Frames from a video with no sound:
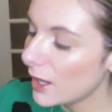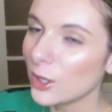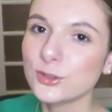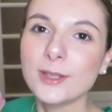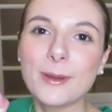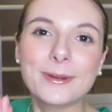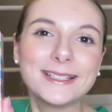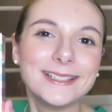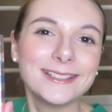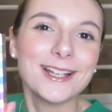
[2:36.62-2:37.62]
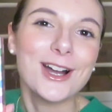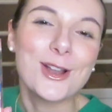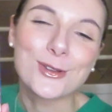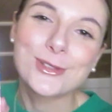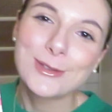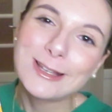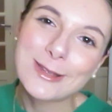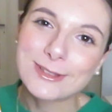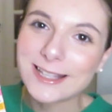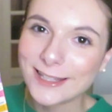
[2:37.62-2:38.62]
Ensuite elle m'a pris ça, alors je vous explique
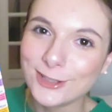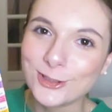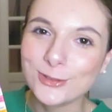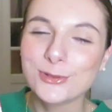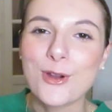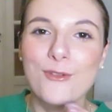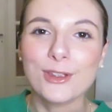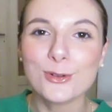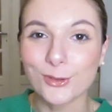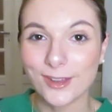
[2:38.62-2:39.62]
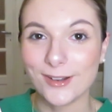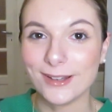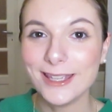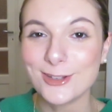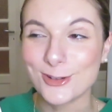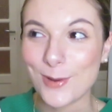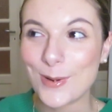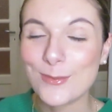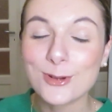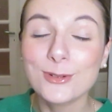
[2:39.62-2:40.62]
la petite anecdote parce qu'en fait au travail, genre
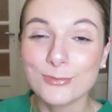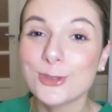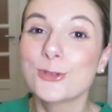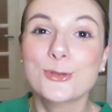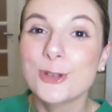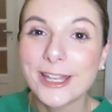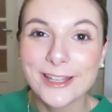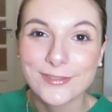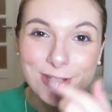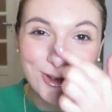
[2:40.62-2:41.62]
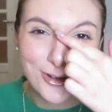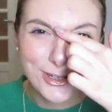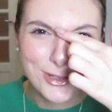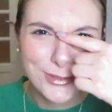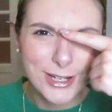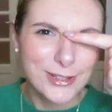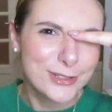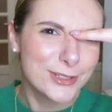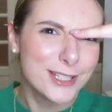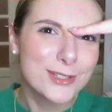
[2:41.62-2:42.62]
apparemment je suis toujours énervée, genre en fait les
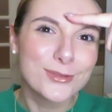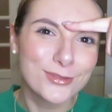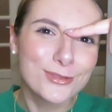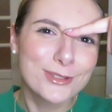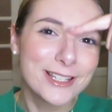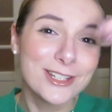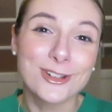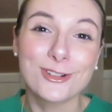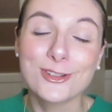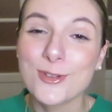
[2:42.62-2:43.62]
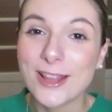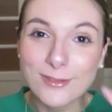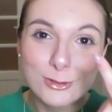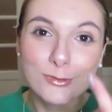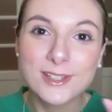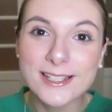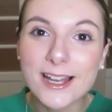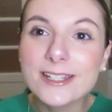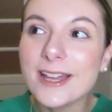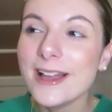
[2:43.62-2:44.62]
sourcils sont froncés, genre je suis énervée du
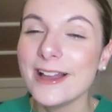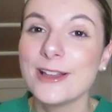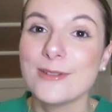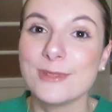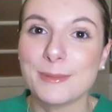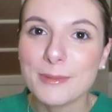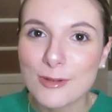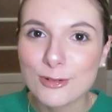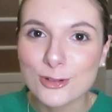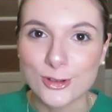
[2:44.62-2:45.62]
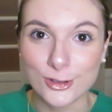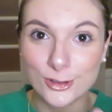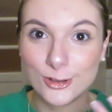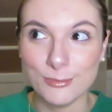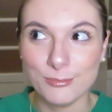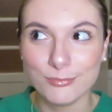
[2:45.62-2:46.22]
visage, c'est pas de ma faute, genre euh,